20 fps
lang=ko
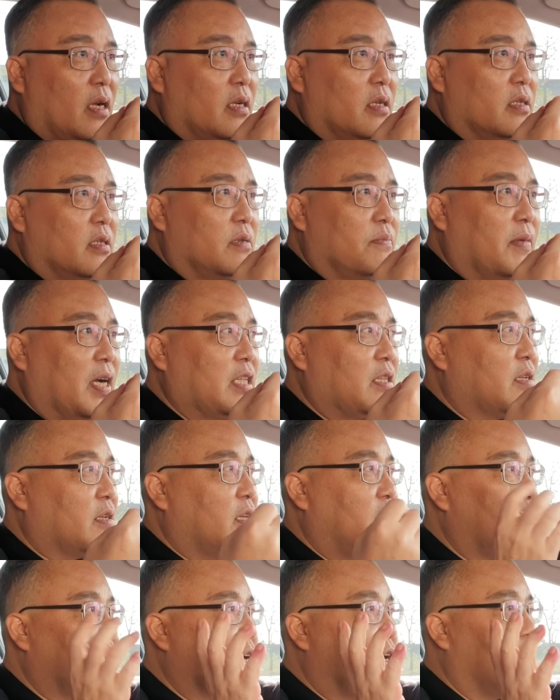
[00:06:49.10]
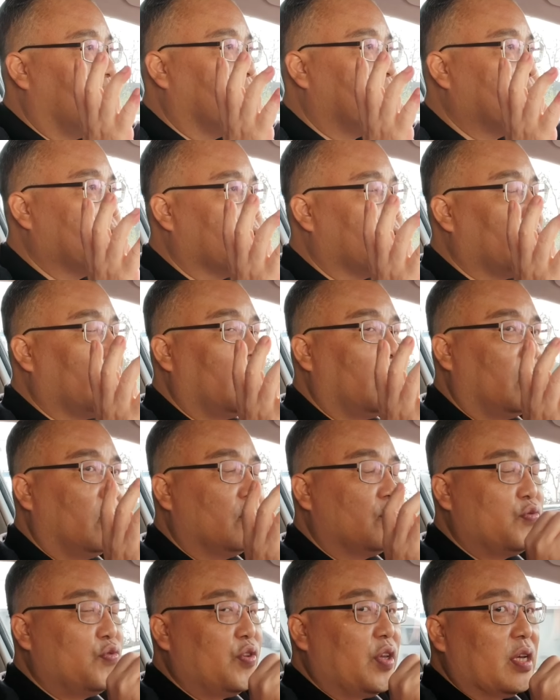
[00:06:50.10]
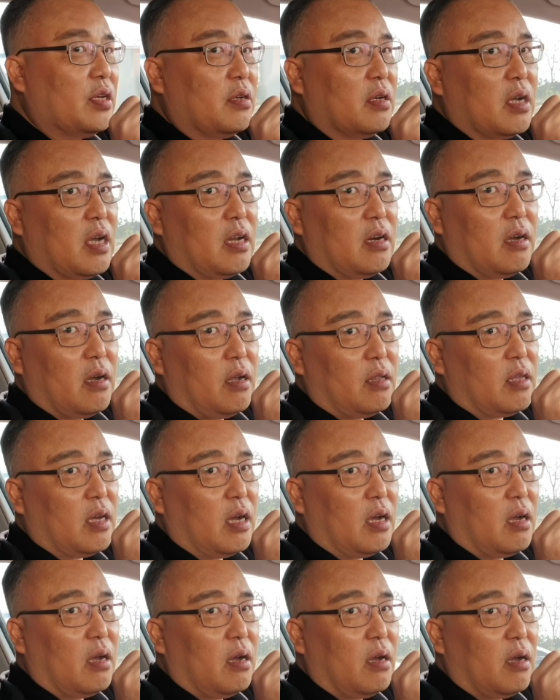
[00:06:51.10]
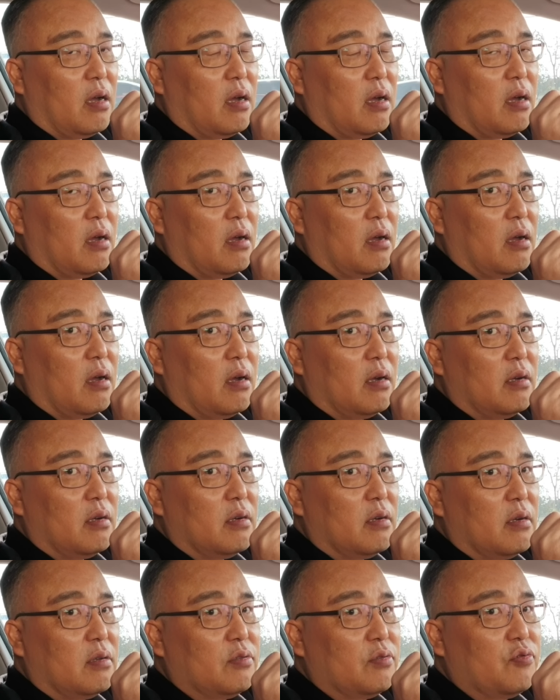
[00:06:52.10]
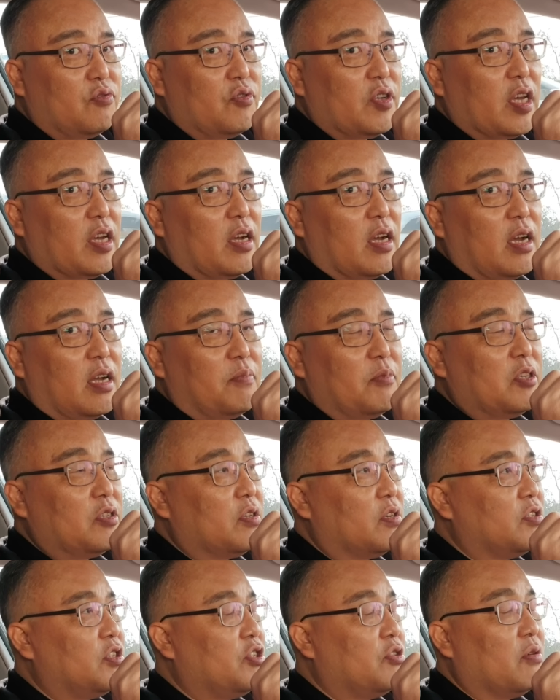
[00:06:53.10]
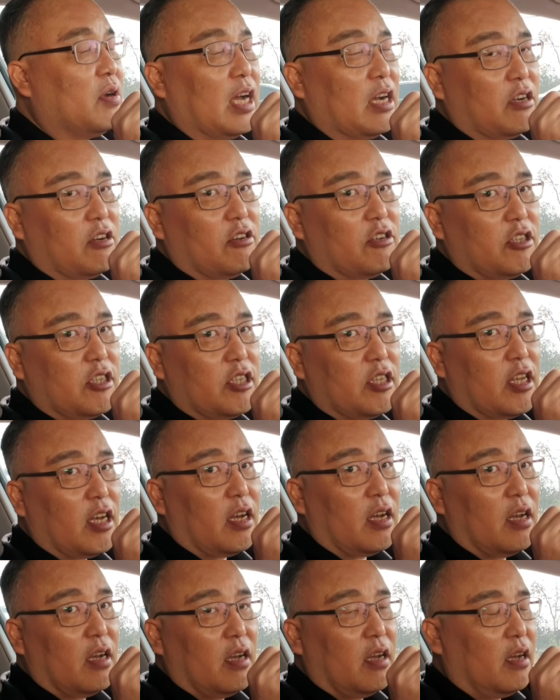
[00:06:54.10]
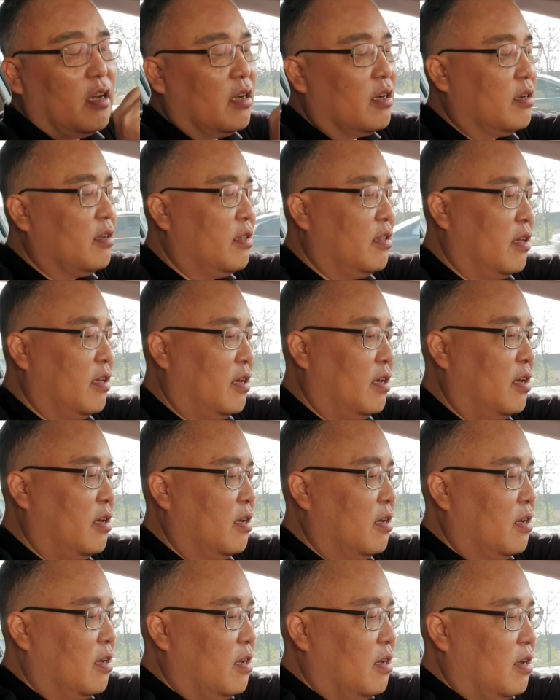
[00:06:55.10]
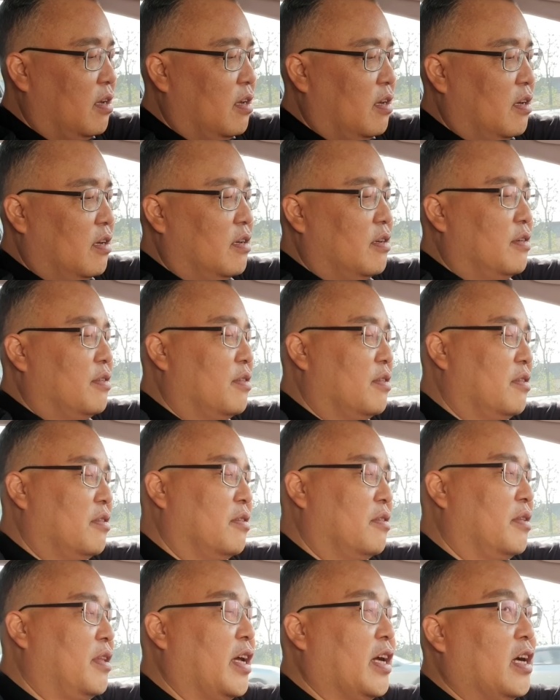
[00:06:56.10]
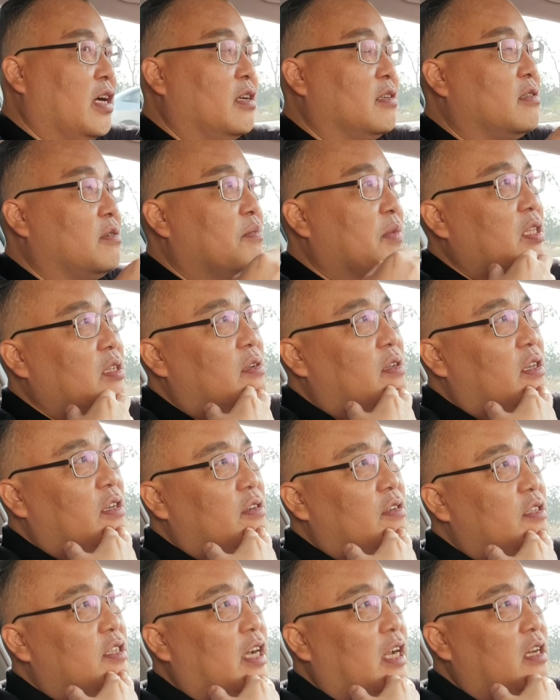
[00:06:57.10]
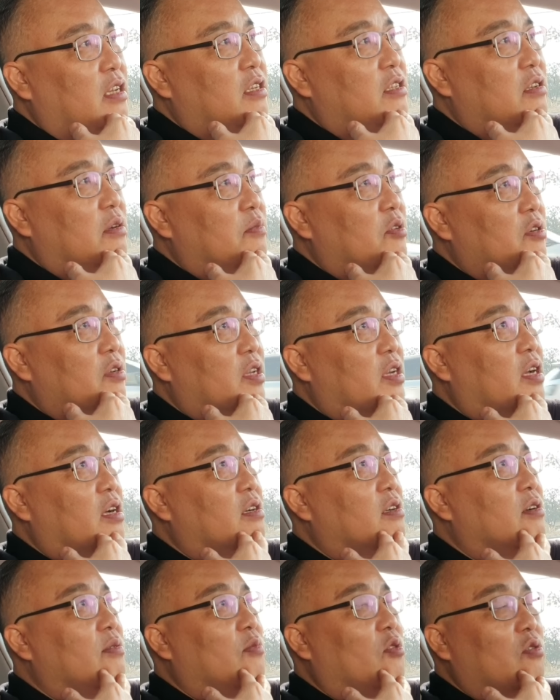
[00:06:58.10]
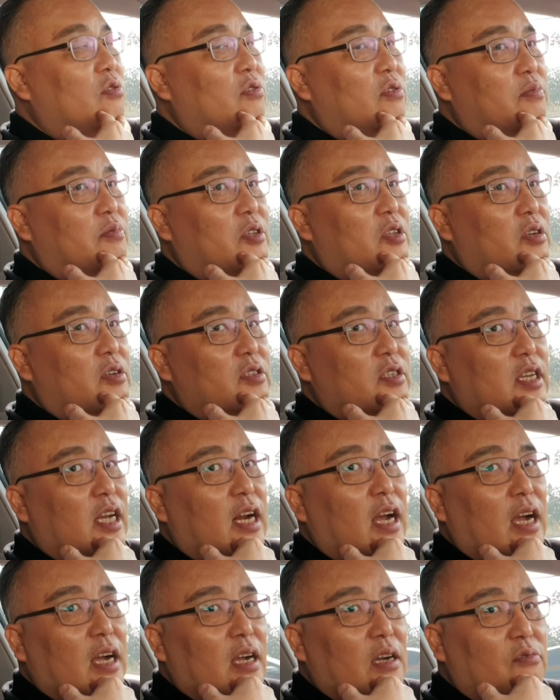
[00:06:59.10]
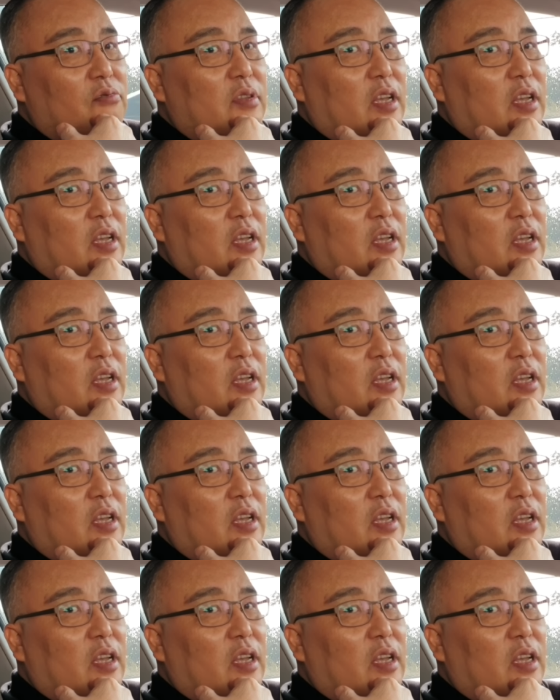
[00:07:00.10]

스마트 키가 없어도 주행은 가능하다 주행하면서 시동 안 꺼진다 근데 내가 스마트키를 잘 잊어먹으니까 그럼 오늘부터는 잘 안 갖고